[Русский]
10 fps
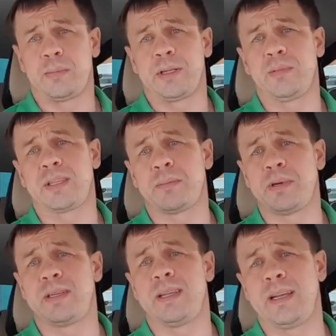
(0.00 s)
на предмет
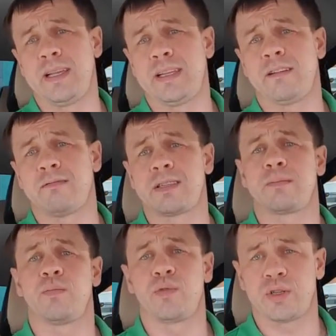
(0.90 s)
определения
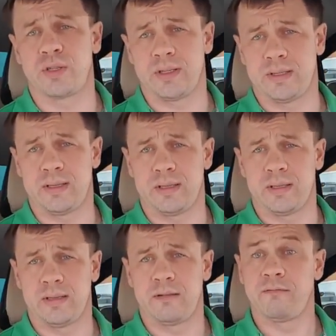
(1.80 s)
возможности,
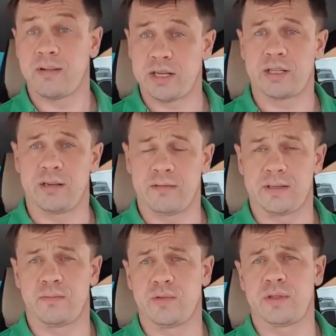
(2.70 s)
вашей
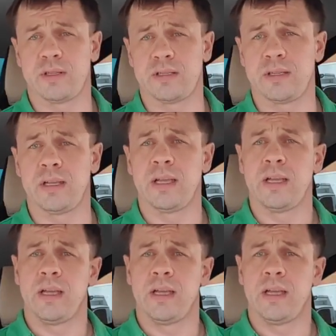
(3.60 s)
возможности